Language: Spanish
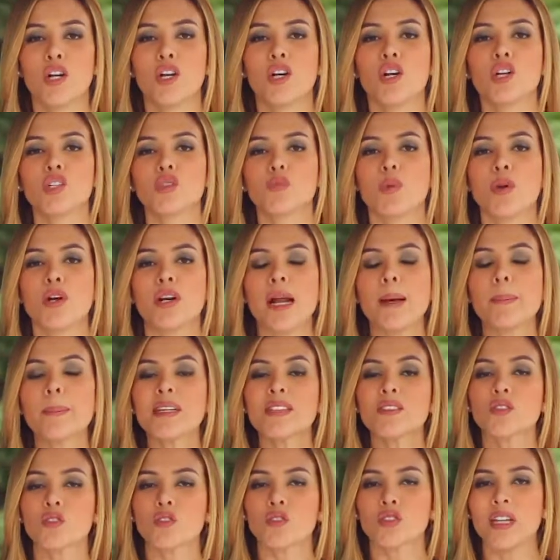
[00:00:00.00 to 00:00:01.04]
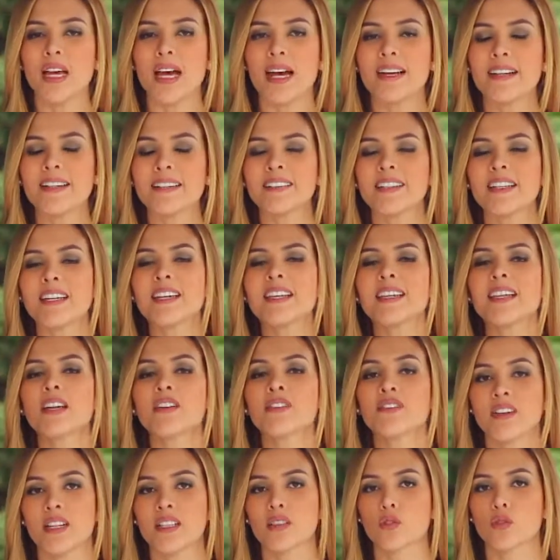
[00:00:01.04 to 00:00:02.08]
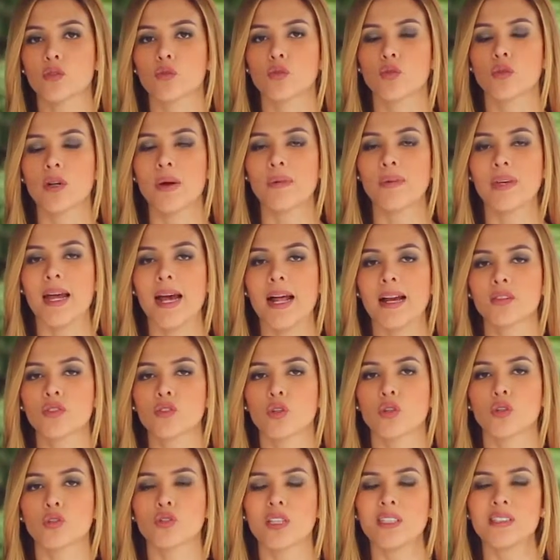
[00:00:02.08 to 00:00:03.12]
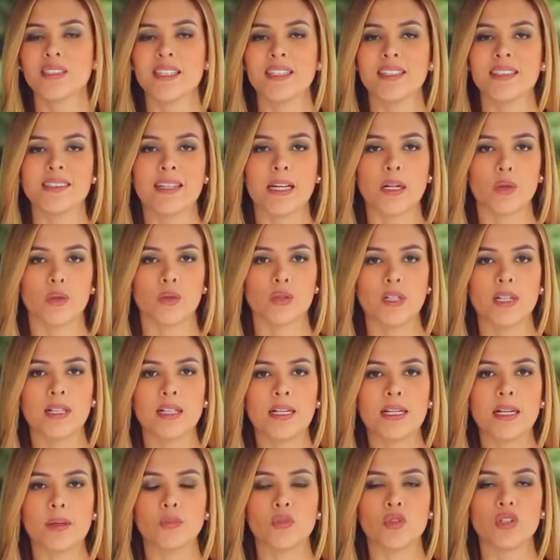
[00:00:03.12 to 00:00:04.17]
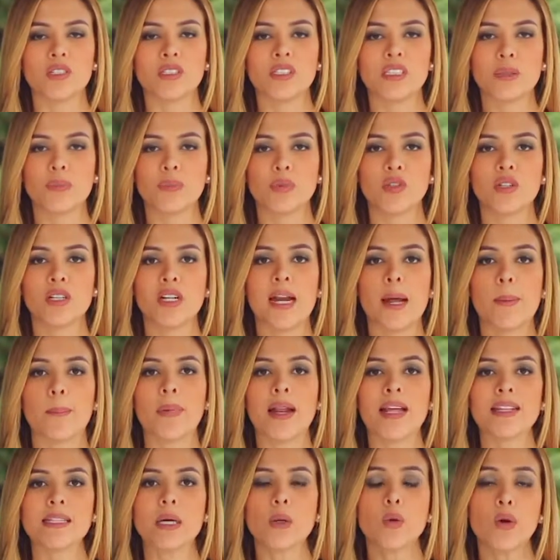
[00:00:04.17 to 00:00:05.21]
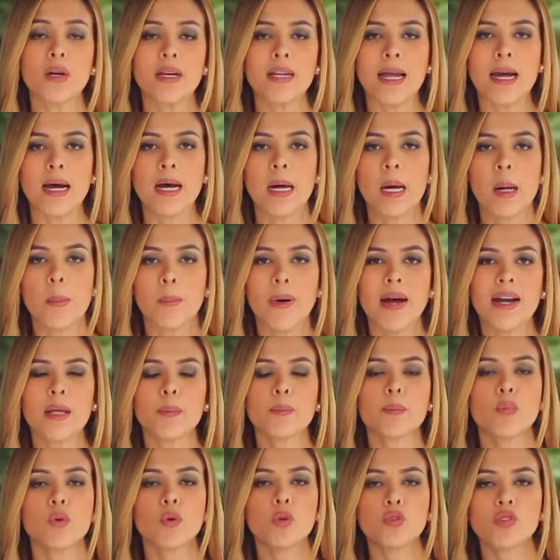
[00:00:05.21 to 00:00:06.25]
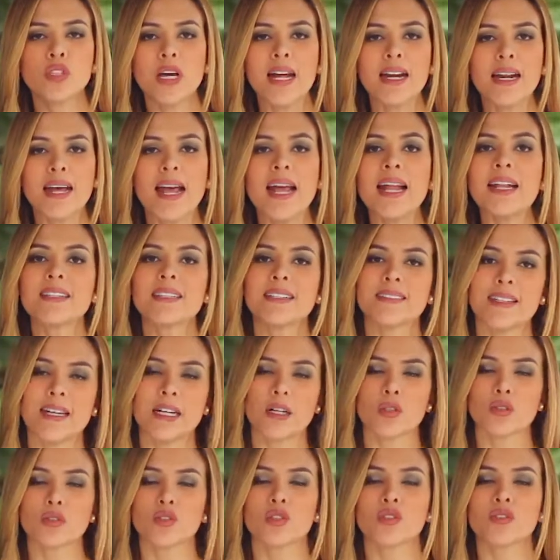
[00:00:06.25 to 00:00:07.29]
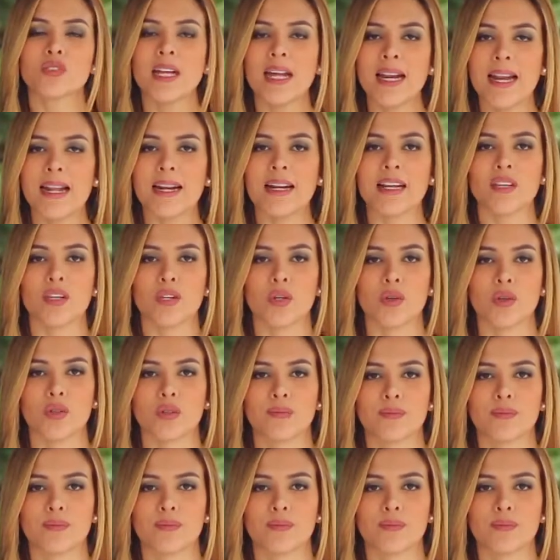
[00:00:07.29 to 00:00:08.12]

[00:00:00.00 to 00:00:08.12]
Los programas sociales y de infraestructura vial son los que se desarrollan en el municipio de La Plata Huila para impulsar el desarrollo de la región.